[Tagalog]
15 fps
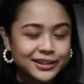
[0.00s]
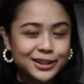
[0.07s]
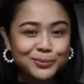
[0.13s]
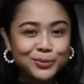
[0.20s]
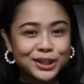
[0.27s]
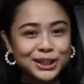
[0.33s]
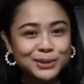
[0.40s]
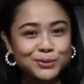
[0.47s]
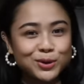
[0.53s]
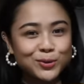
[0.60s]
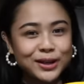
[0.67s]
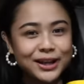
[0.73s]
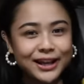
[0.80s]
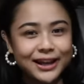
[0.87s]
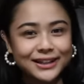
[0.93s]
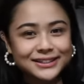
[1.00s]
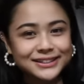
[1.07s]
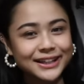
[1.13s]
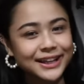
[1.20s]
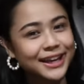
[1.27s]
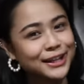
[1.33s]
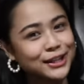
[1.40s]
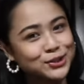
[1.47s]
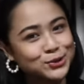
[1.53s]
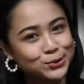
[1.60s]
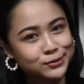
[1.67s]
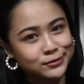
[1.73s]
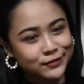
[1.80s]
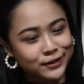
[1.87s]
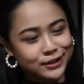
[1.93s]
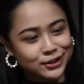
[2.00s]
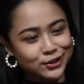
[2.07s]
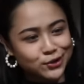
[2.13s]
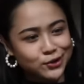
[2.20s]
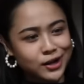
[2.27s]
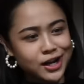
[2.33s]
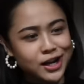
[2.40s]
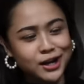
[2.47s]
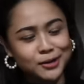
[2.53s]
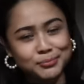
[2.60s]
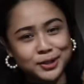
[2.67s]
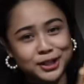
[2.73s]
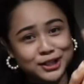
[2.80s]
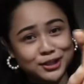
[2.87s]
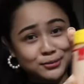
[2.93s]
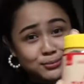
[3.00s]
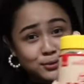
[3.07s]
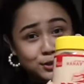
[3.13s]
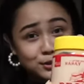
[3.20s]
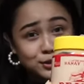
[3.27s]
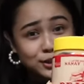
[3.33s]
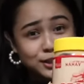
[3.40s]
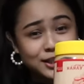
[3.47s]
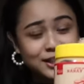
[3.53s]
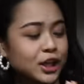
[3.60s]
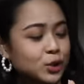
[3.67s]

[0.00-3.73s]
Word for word: hindi pwedeng mawala sa Kelly Choose video, ang peanut butter.